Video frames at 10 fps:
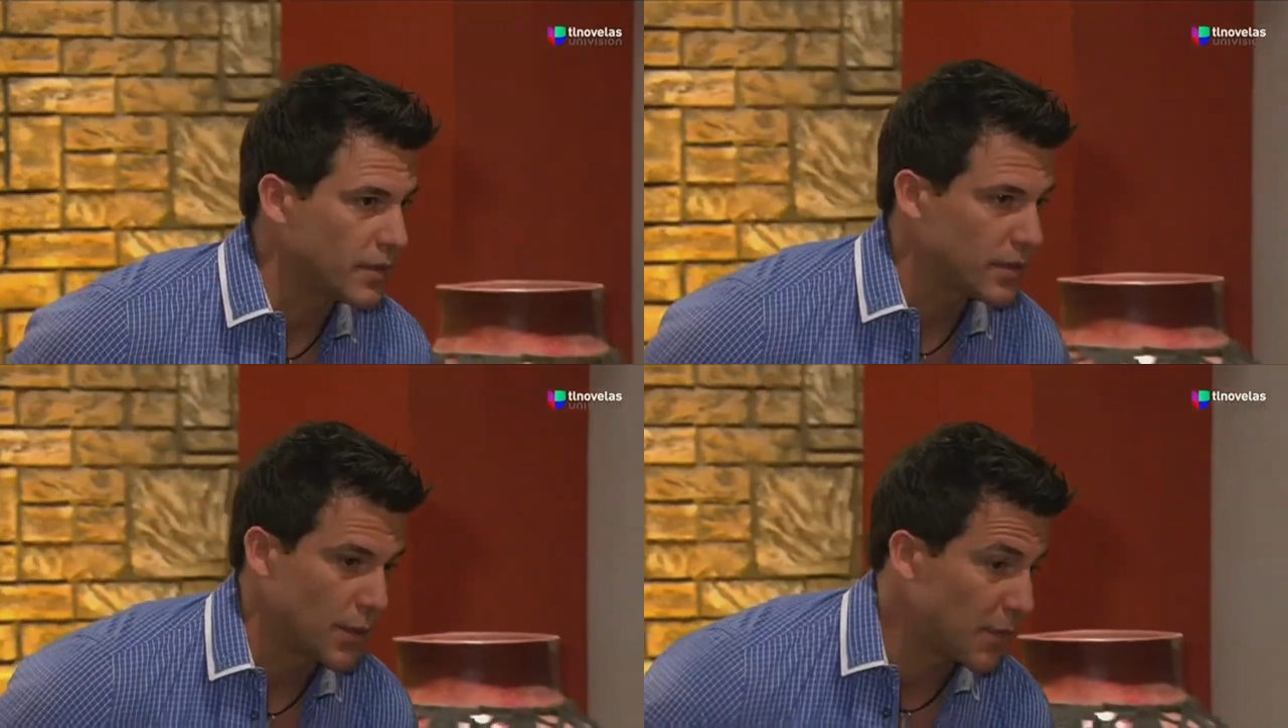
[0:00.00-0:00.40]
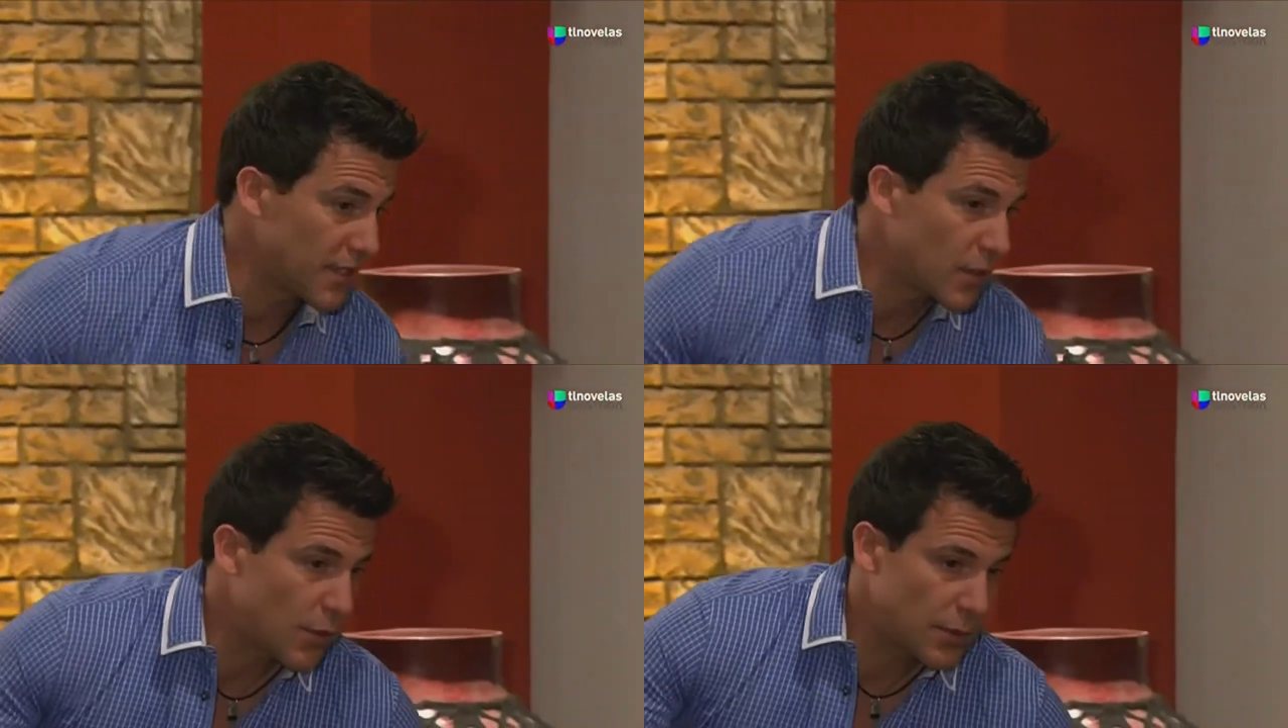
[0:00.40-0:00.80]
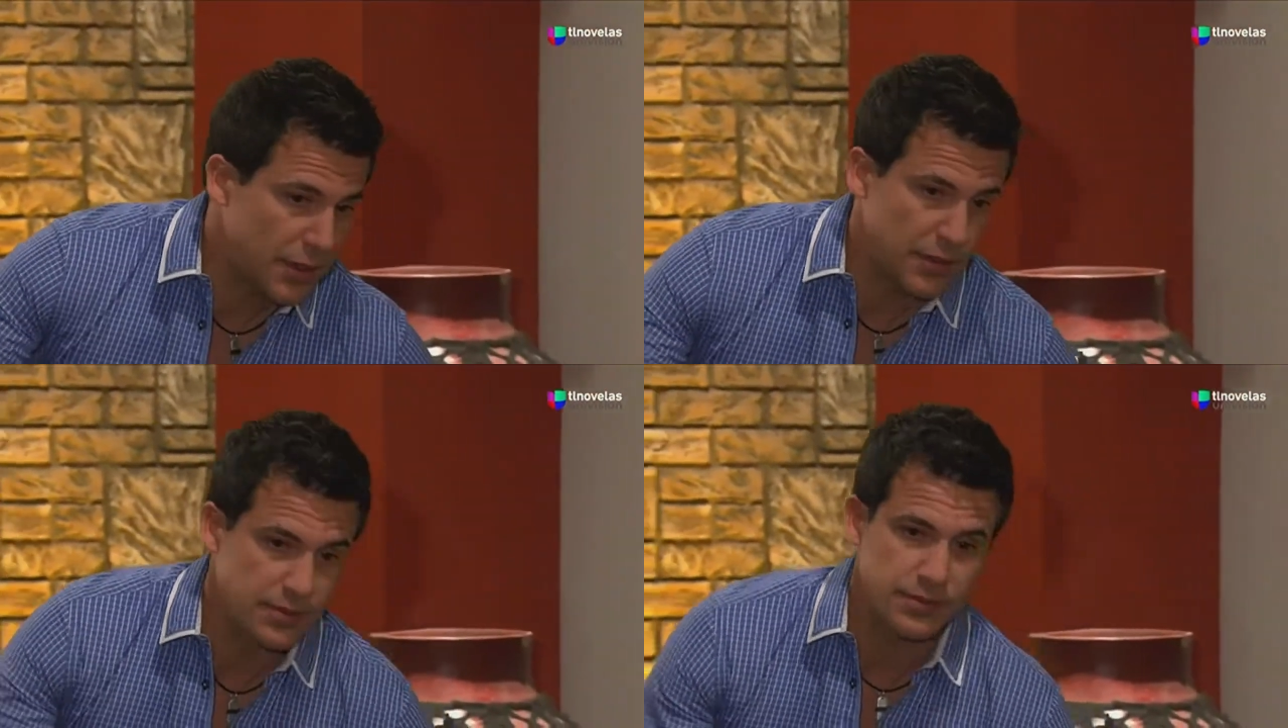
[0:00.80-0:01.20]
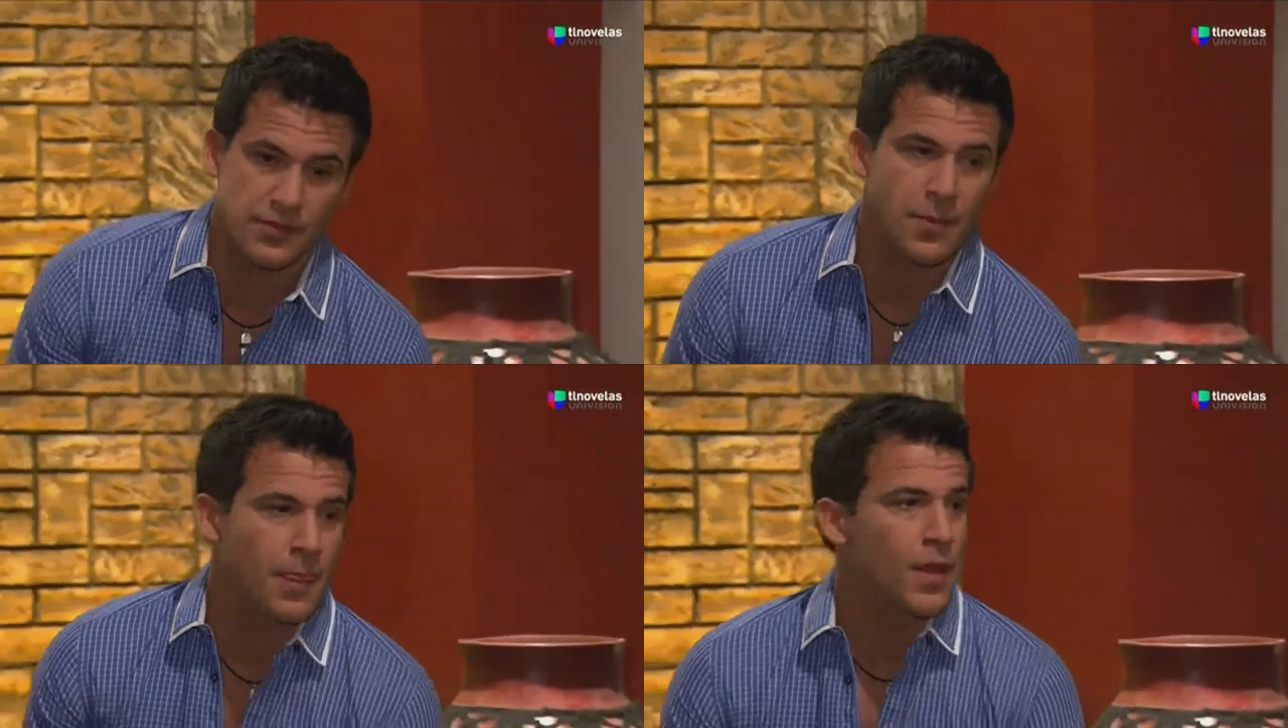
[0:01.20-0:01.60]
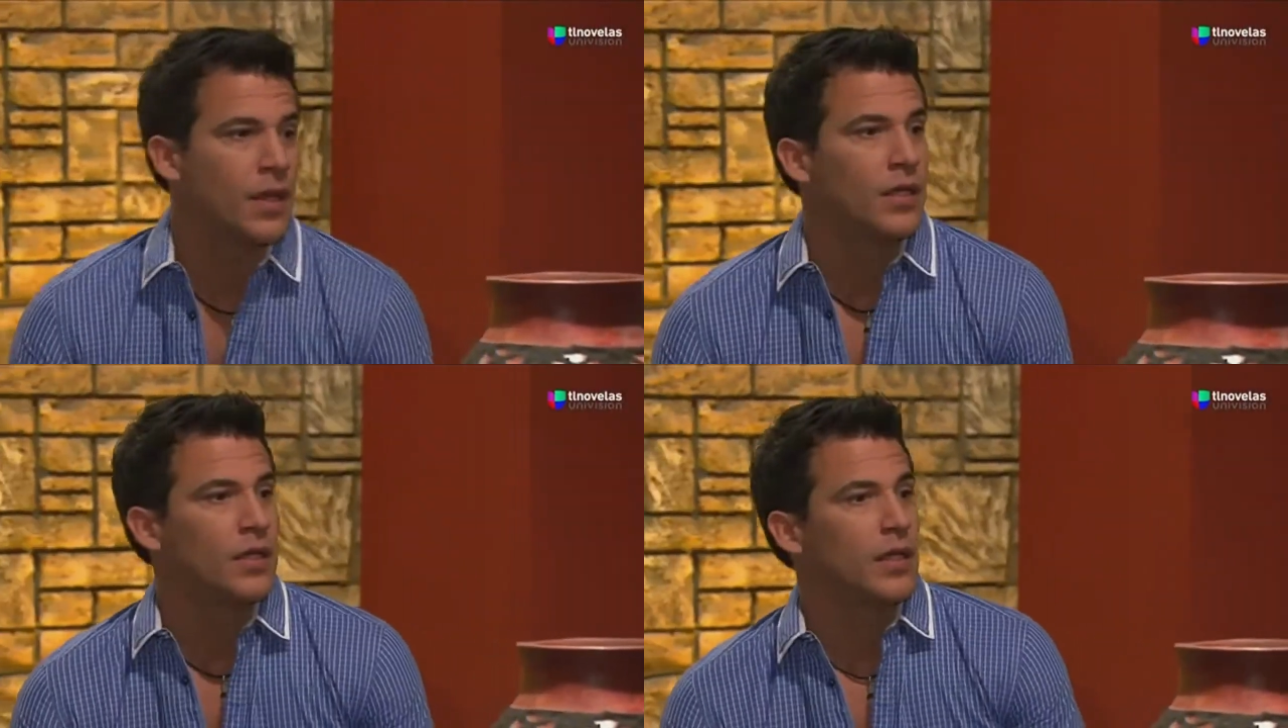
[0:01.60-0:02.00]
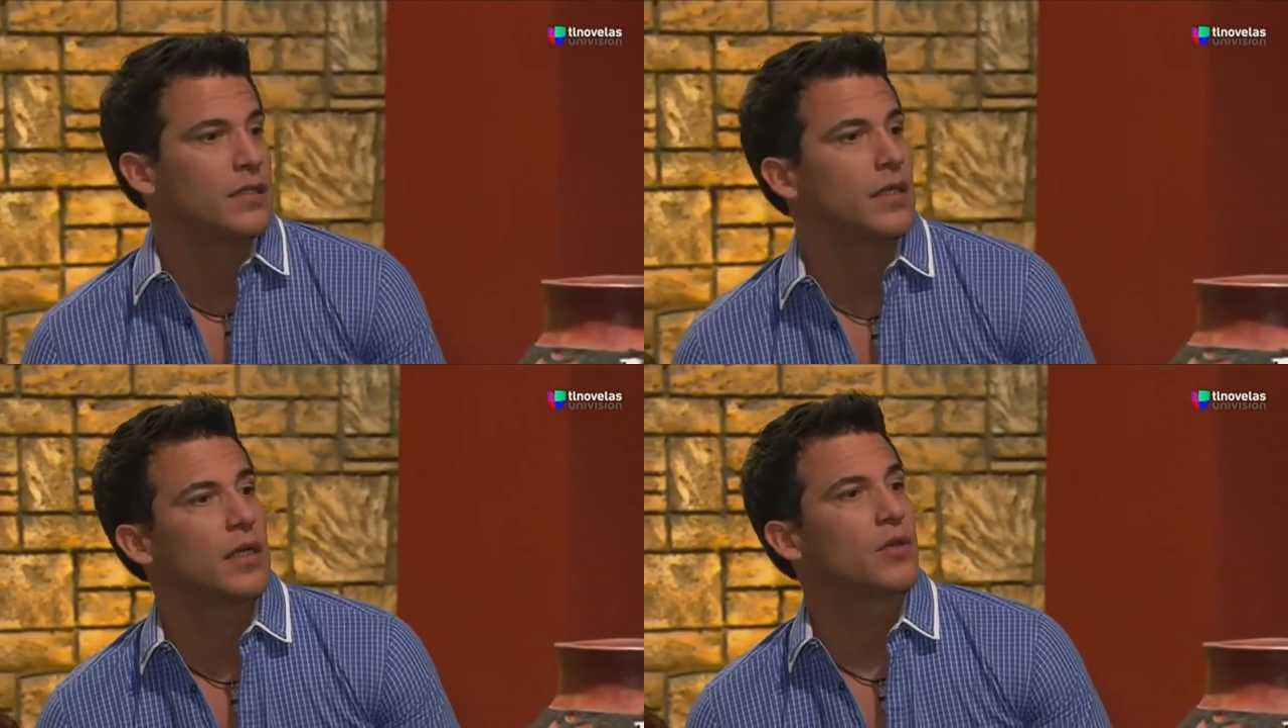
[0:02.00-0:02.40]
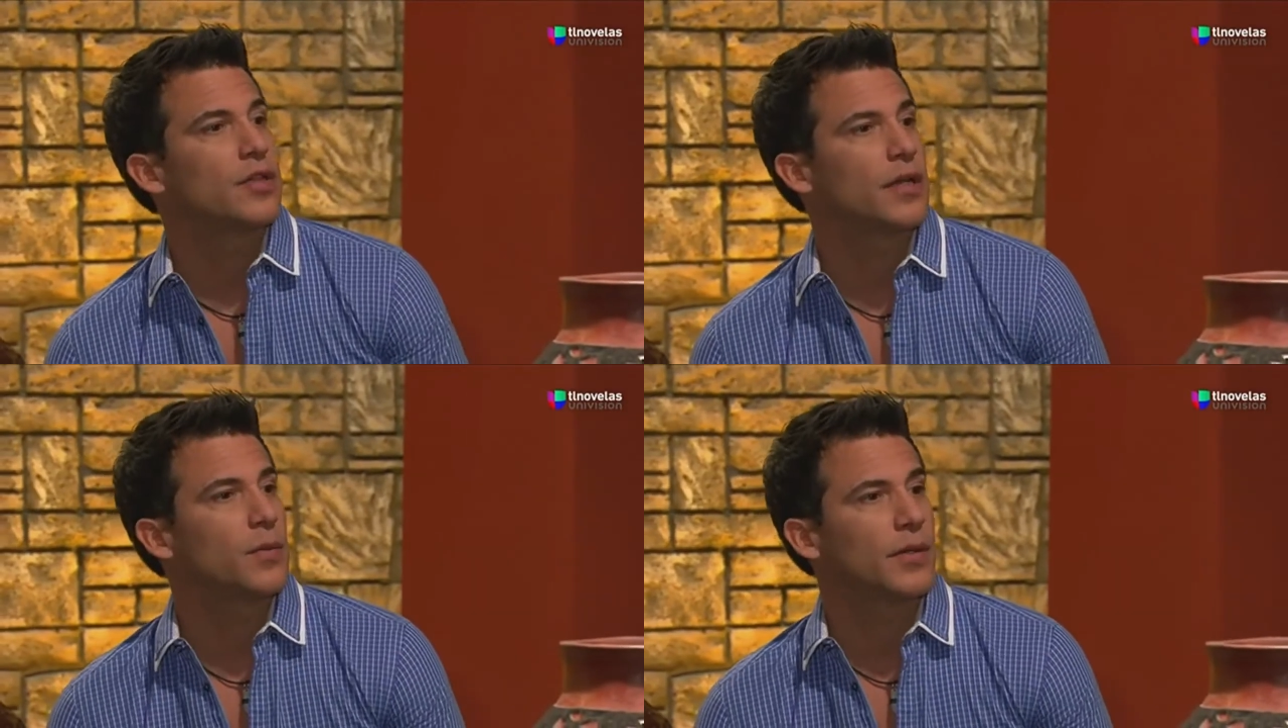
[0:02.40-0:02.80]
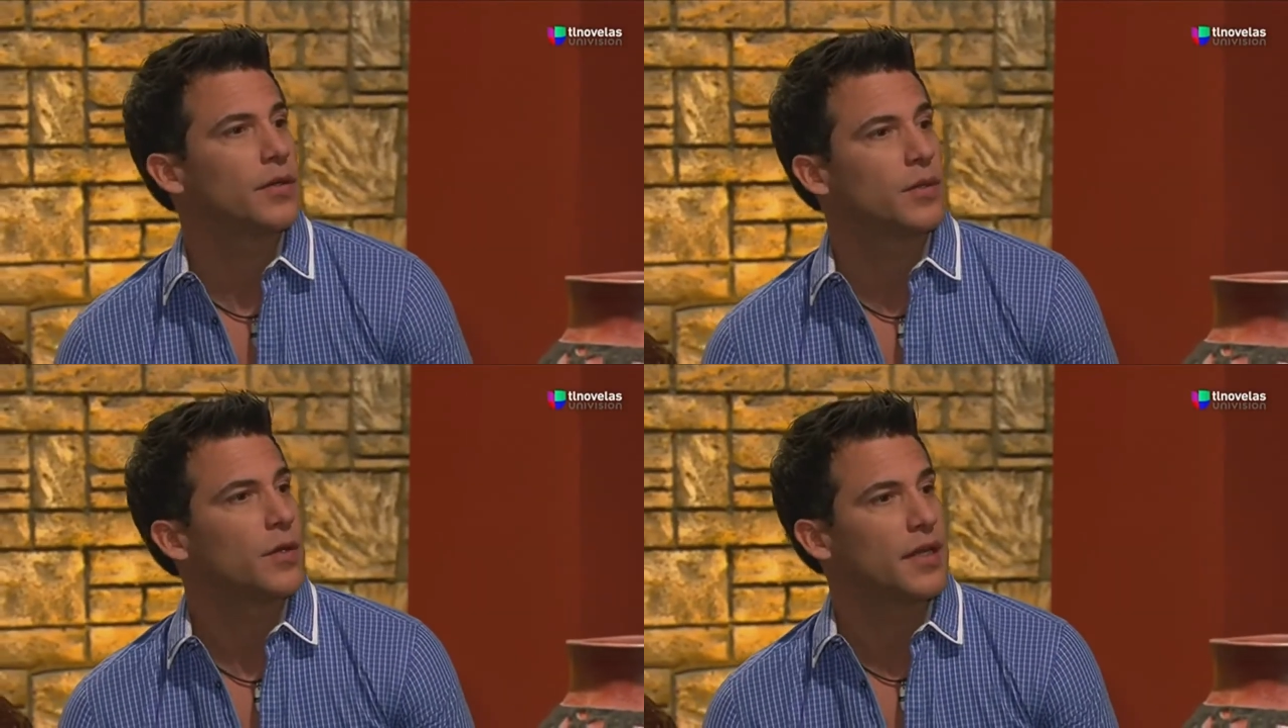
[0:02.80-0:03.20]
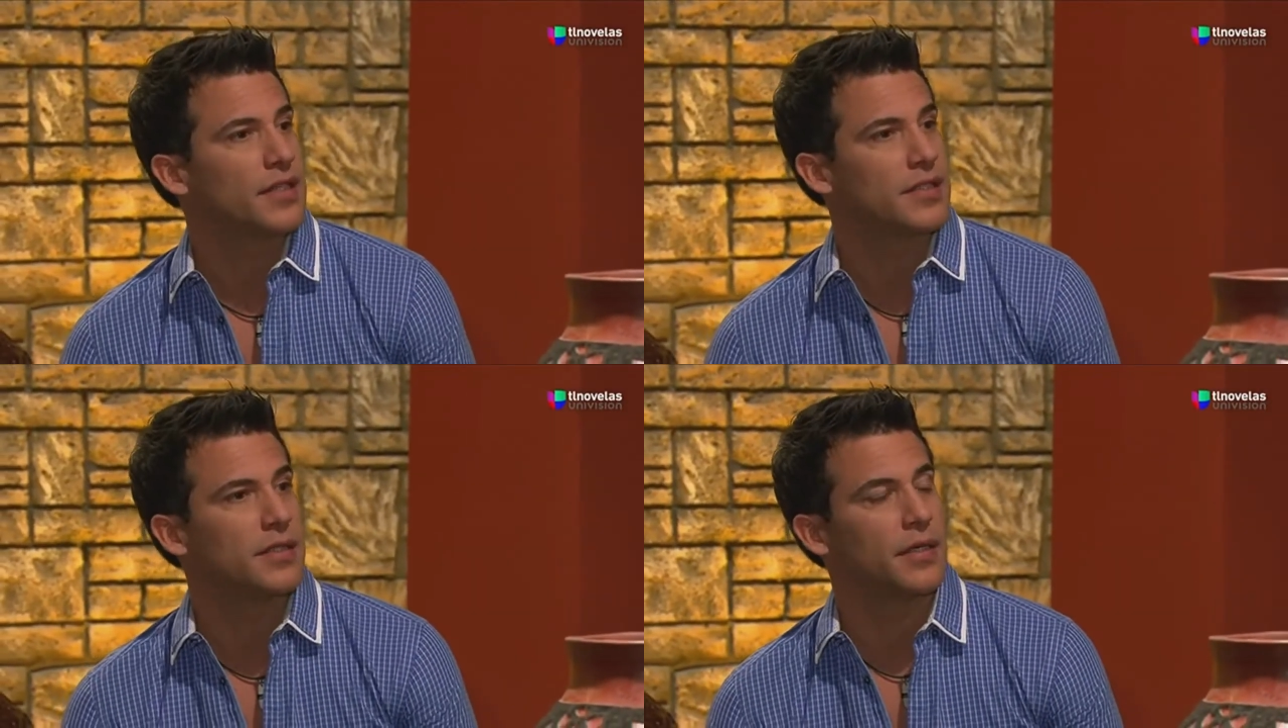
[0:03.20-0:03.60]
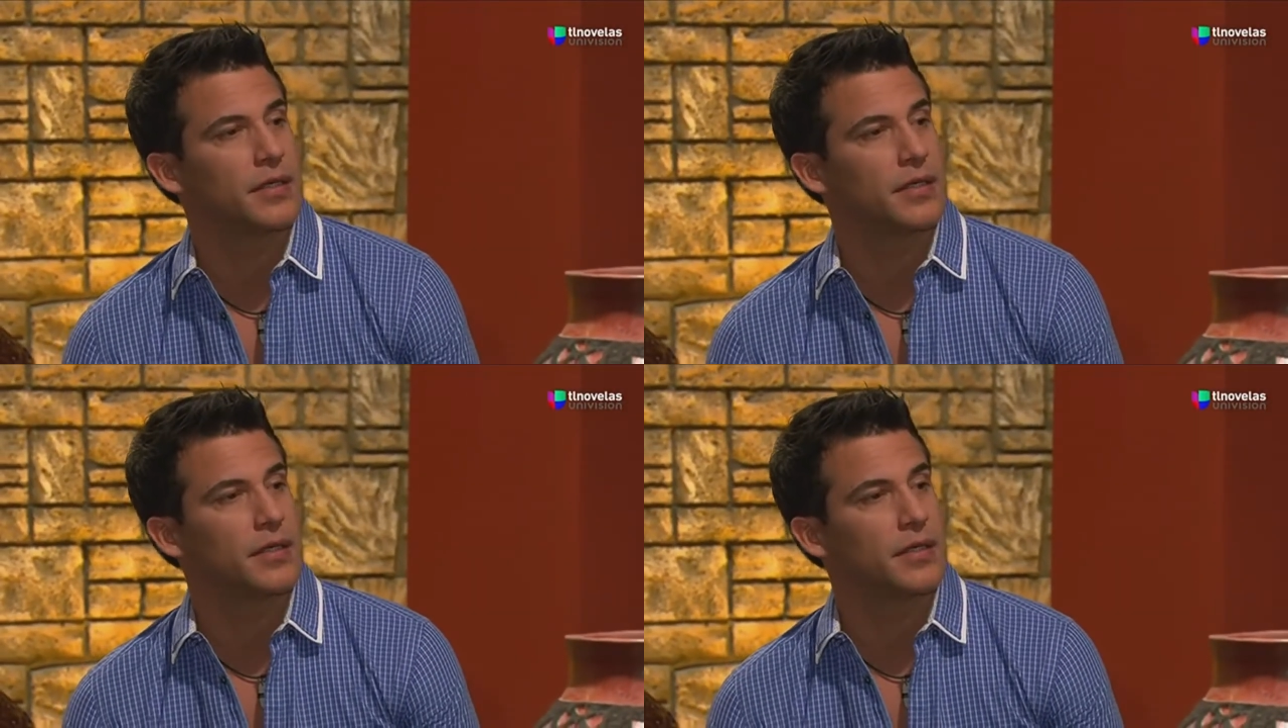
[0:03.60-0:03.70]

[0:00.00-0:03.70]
Empezando por mí. Así que lo siento, pero no voy a desistir.